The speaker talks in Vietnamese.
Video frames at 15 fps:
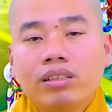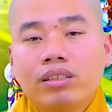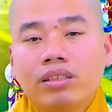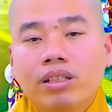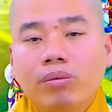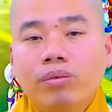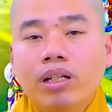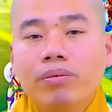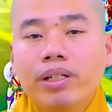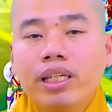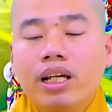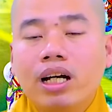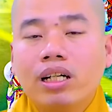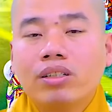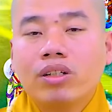giống như bây
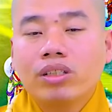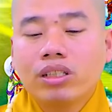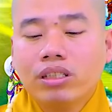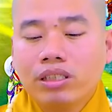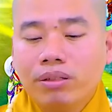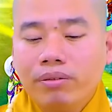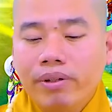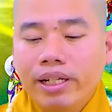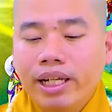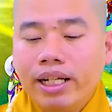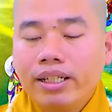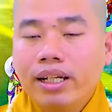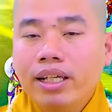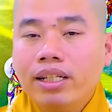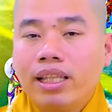giờ con đường này quý vị
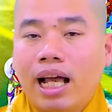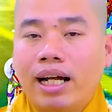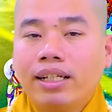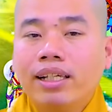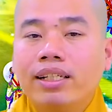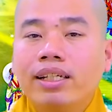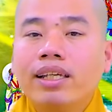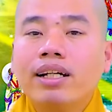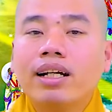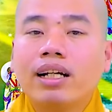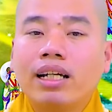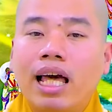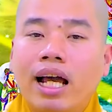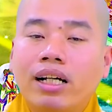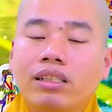đang đi thẳng về thế giới cực
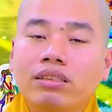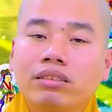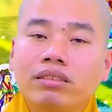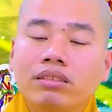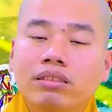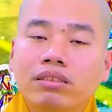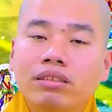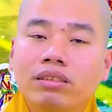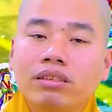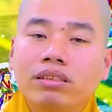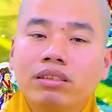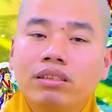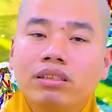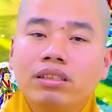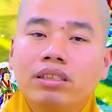lạc
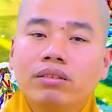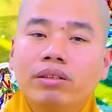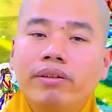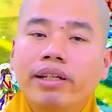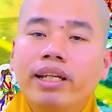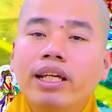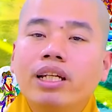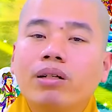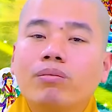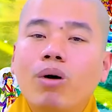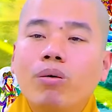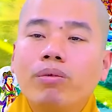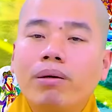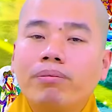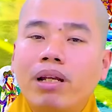quý vị đi được
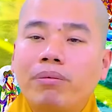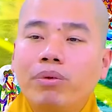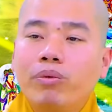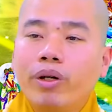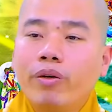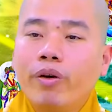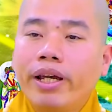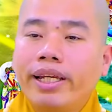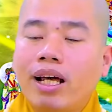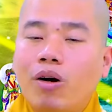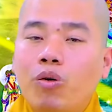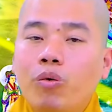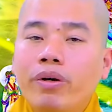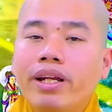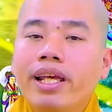4 5 năm quý vị quay
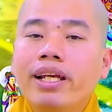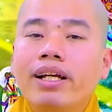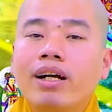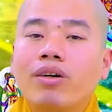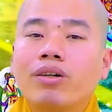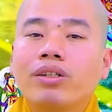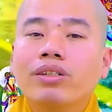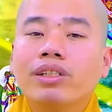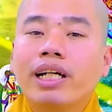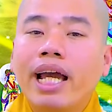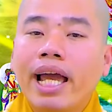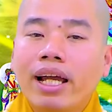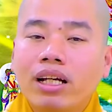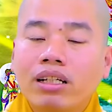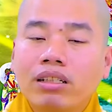đầu quý vị đi ra con đường
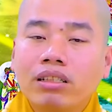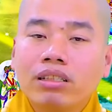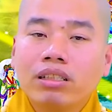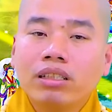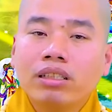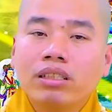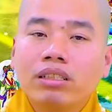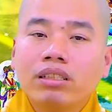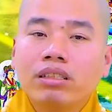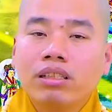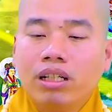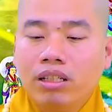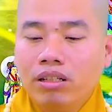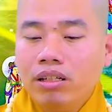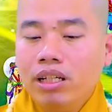khác
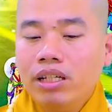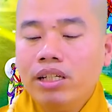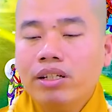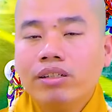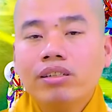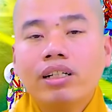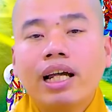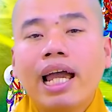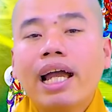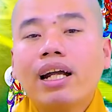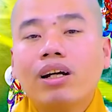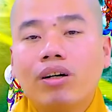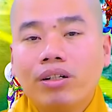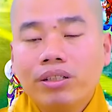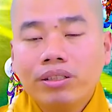thì nó đi về hướng khác
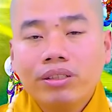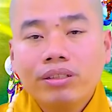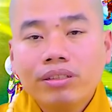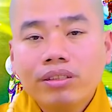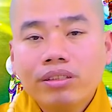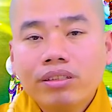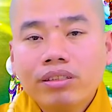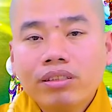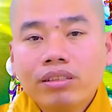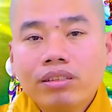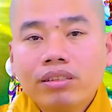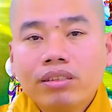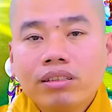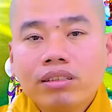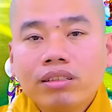rồi
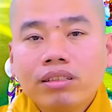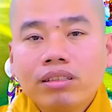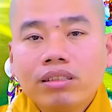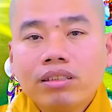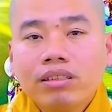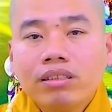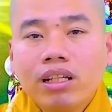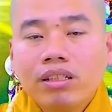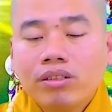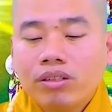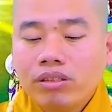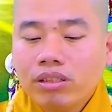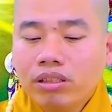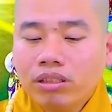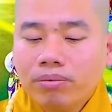nên
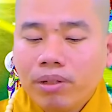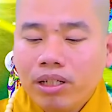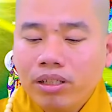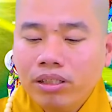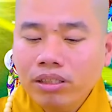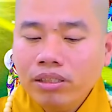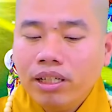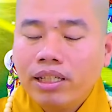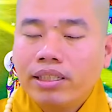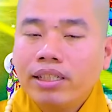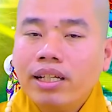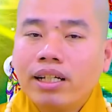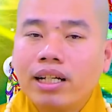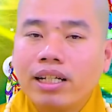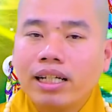con đường mà hướng về thế
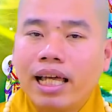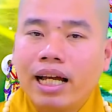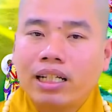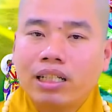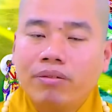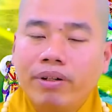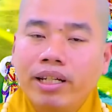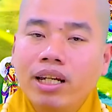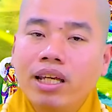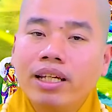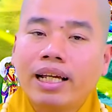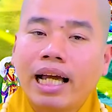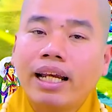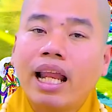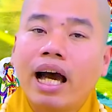giới cực lạc là phải đi
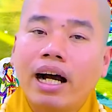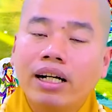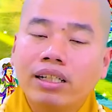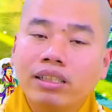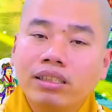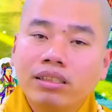cả đời